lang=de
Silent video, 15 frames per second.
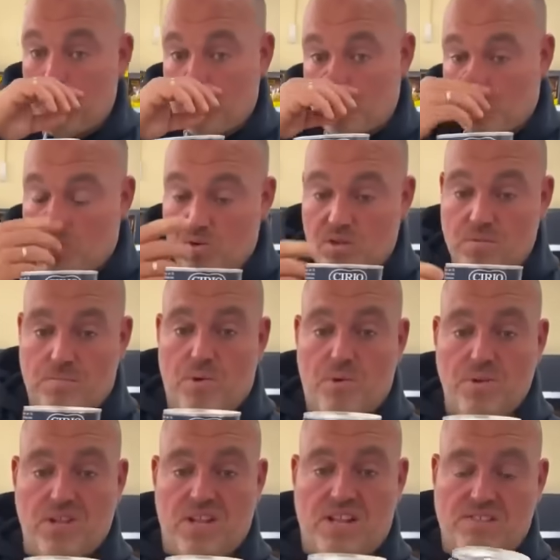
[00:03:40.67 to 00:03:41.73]
Grüne
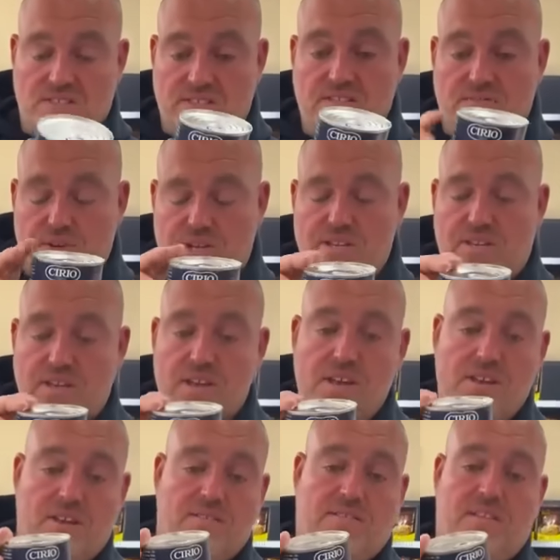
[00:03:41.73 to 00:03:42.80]
Bohnen, also das sind wirklich
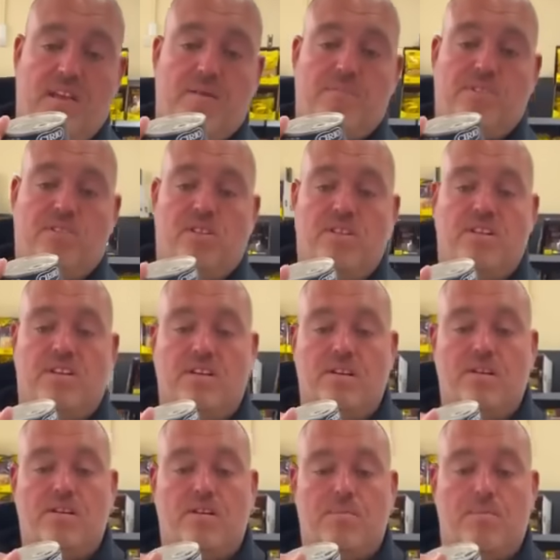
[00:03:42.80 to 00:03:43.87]
sehr
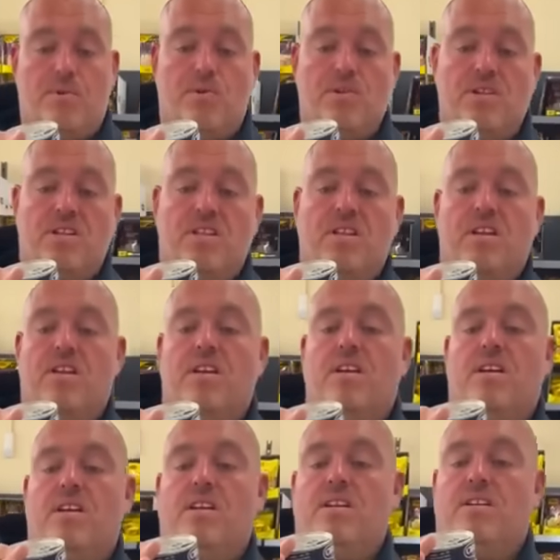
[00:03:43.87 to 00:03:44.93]
besondere Bohnen
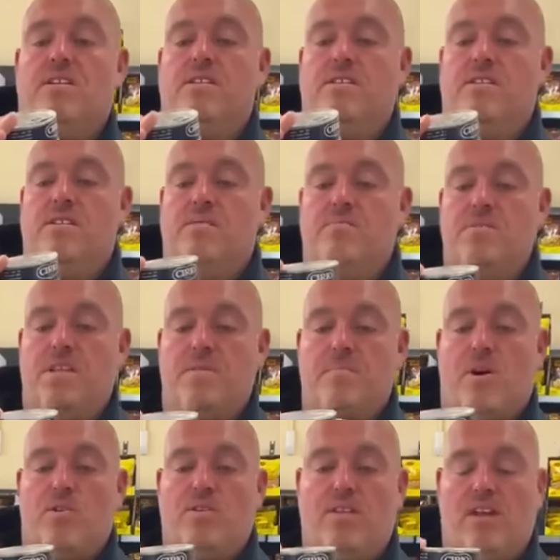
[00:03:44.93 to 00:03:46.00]
äh, mit
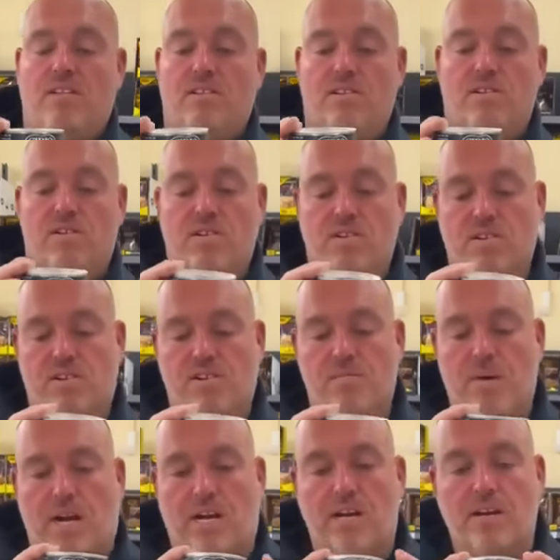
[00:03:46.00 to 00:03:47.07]
dem authentischen
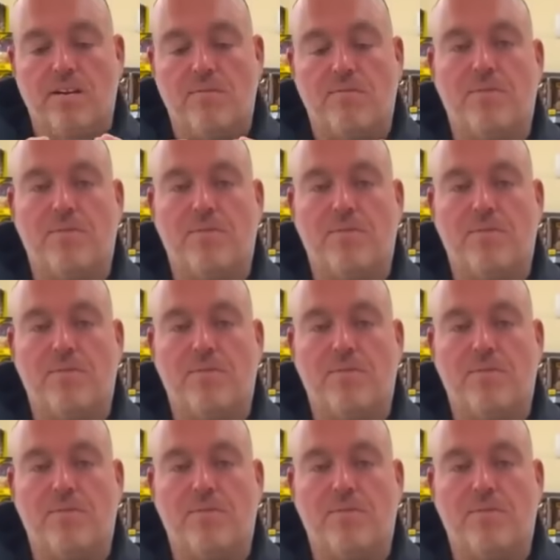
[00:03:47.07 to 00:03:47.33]
Geschmack.